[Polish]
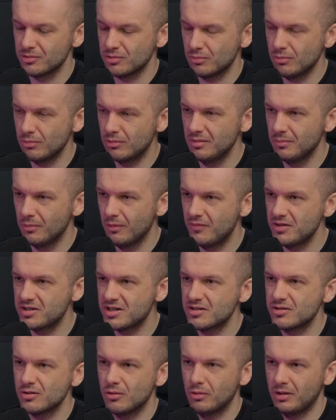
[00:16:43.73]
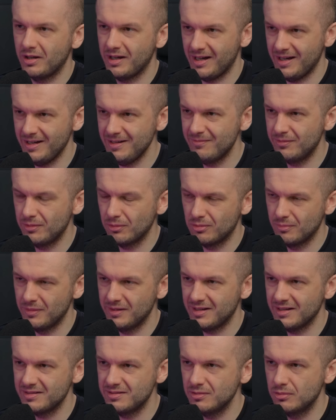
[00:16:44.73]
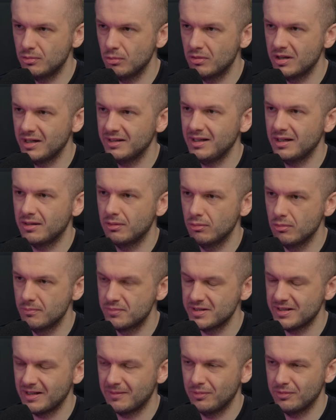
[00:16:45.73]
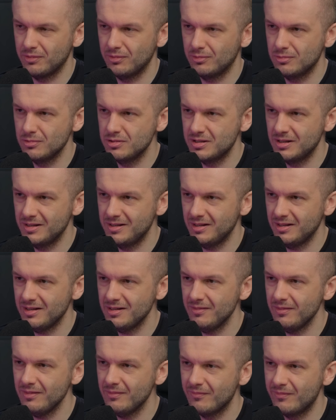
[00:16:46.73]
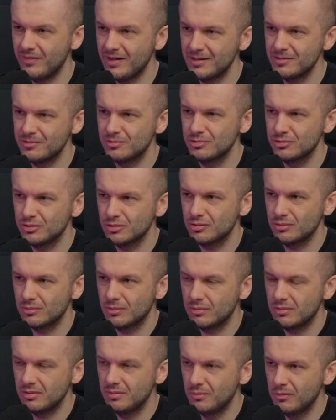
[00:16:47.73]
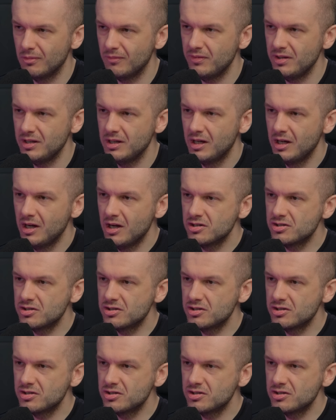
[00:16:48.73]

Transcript: co Google mówi, że jest OK w dokumentacji Google'a, tak róbcie, tak pozyskujcie linki, versus to, co Google mówi,